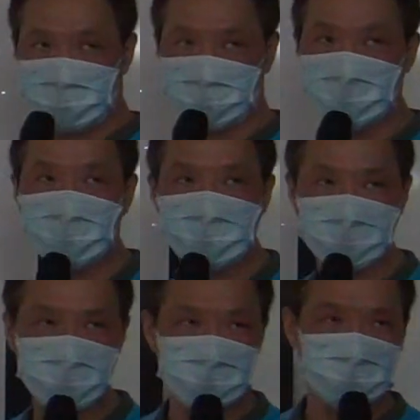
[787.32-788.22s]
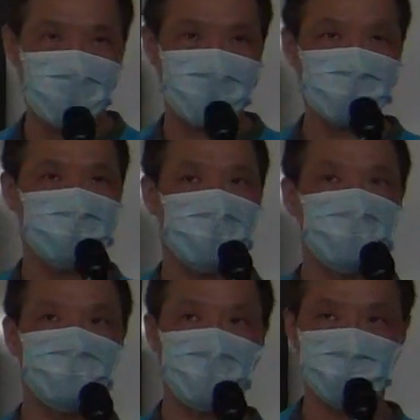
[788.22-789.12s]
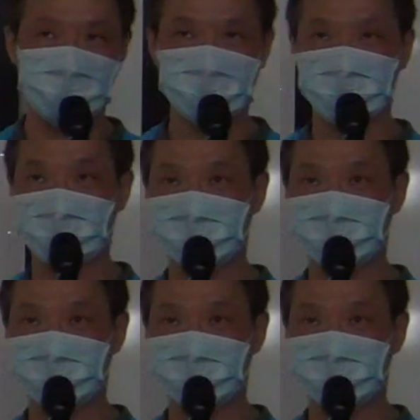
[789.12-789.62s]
全真七子排这个北斗七星这